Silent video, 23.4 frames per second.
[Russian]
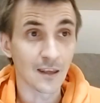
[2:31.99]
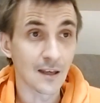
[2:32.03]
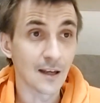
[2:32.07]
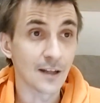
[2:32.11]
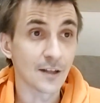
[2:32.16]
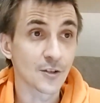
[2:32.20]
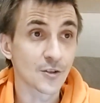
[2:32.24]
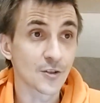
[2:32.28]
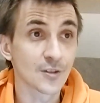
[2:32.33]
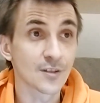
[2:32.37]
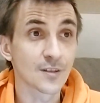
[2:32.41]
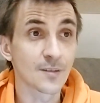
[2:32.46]
и
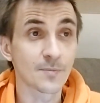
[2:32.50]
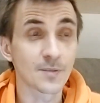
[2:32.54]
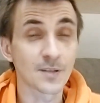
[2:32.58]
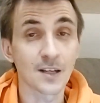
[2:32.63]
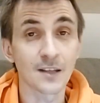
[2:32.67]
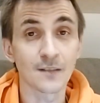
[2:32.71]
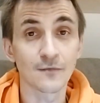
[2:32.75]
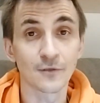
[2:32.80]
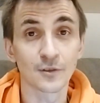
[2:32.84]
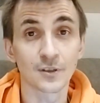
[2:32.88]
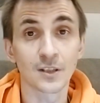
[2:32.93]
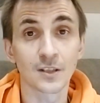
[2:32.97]
я решил
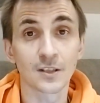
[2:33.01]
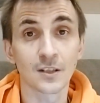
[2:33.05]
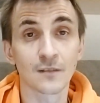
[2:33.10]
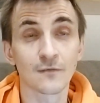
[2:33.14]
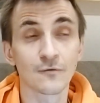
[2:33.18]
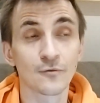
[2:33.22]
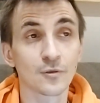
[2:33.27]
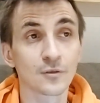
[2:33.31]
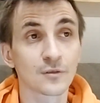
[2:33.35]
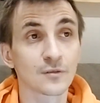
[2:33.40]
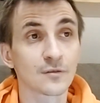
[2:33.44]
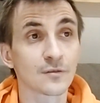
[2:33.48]
записать вот
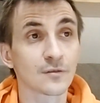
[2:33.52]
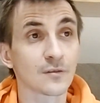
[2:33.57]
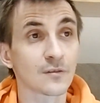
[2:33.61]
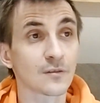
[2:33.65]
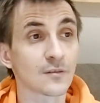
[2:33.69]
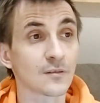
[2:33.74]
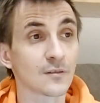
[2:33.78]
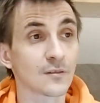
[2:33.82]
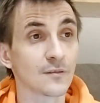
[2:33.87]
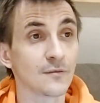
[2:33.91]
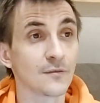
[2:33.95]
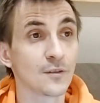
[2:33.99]
этот вот
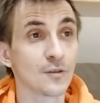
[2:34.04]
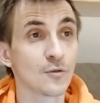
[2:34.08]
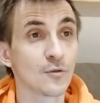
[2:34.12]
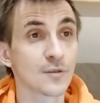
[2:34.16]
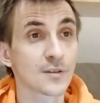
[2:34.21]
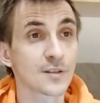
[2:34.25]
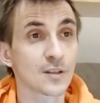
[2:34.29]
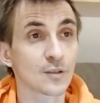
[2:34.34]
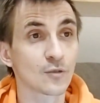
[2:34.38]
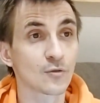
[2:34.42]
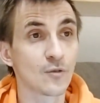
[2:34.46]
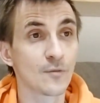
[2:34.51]
э,
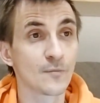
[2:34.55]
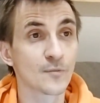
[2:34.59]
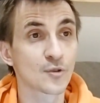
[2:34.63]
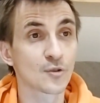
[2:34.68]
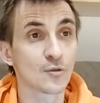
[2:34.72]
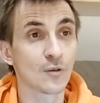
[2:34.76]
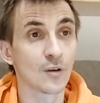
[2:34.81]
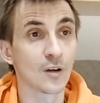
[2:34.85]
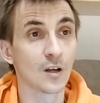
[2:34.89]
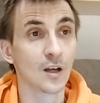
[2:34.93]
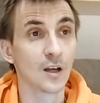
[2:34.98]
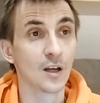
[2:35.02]
видос о том,
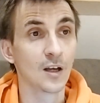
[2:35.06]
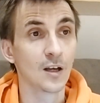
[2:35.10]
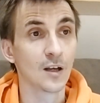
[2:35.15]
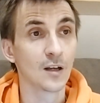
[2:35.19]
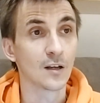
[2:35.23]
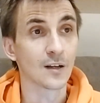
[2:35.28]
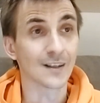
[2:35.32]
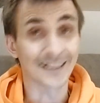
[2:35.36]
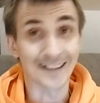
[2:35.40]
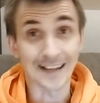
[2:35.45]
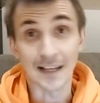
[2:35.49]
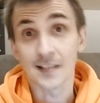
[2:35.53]
что
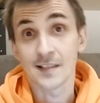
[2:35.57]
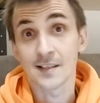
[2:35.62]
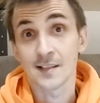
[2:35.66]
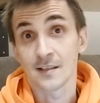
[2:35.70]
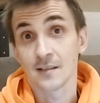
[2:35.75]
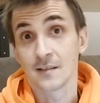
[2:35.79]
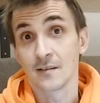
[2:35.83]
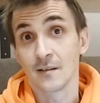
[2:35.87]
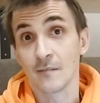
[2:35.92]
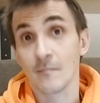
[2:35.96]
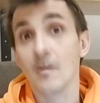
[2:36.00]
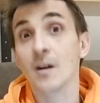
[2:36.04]

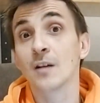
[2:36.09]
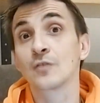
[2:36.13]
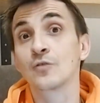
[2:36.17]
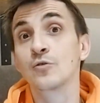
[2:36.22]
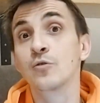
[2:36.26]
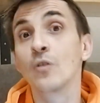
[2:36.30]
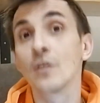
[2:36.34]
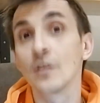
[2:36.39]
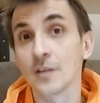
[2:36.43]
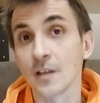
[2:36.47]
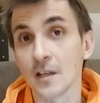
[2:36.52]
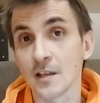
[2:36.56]
раз
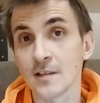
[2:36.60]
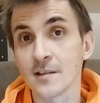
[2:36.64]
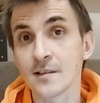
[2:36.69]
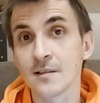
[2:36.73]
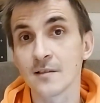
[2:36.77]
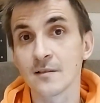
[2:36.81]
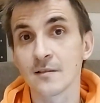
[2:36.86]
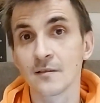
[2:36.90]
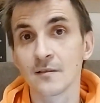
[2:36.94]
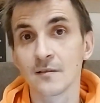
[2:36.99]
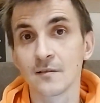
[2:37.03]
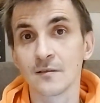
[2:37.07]

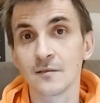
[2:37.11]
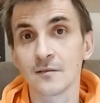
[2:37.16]
Макдональдс